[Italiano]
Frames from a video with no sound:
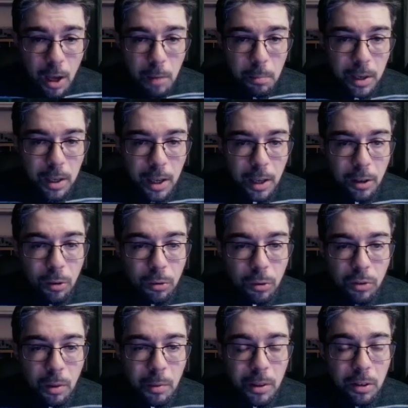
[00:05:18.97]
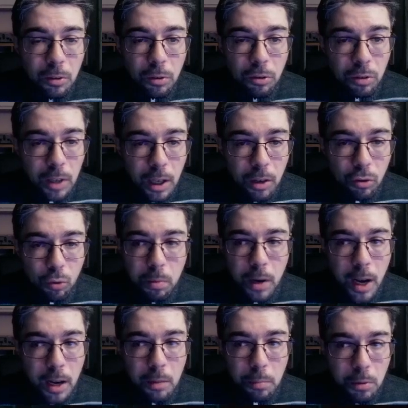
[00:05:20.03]
perché io onestamente non riesco neanche a
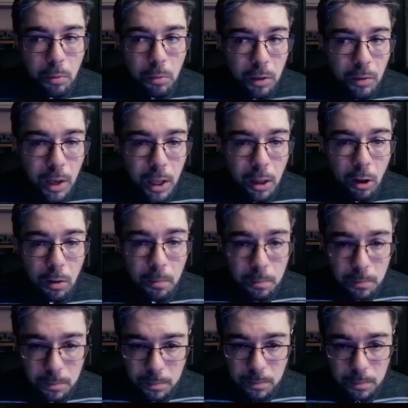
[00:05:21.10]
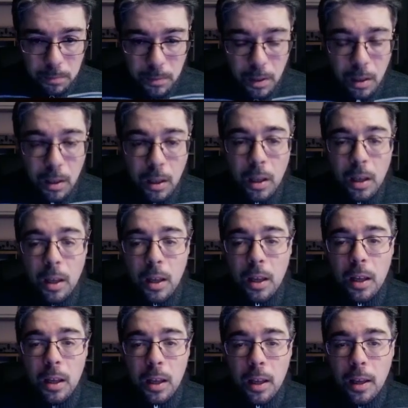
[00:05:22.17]
superare il primo livello
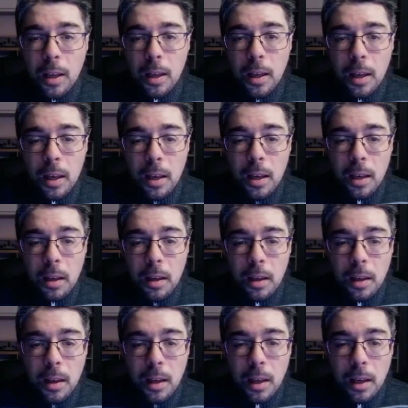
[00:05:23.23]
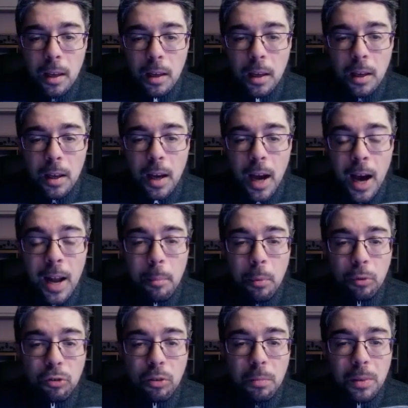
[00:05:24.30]
e ha la
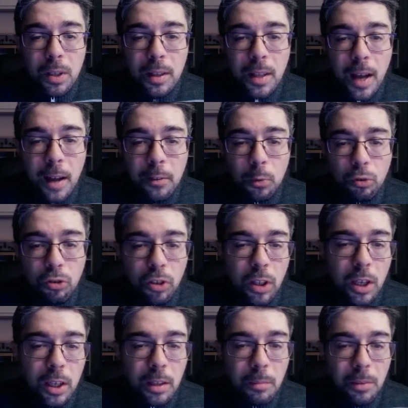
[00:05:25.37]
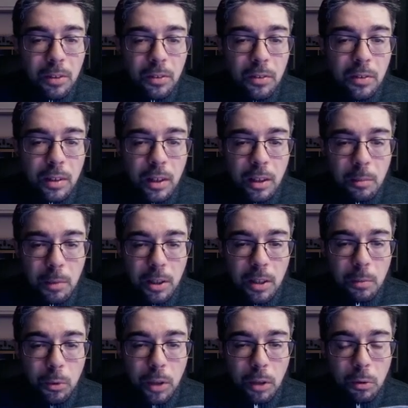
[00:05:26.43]
possibilità di uccidere i nemici
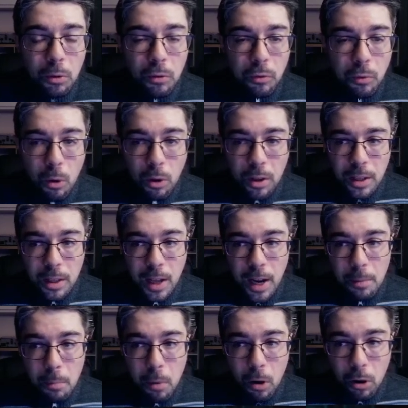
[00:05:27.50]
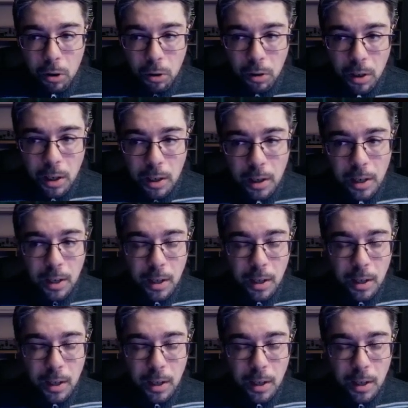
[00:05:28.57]
istantaneamente buttandoli fuori dal bordo del...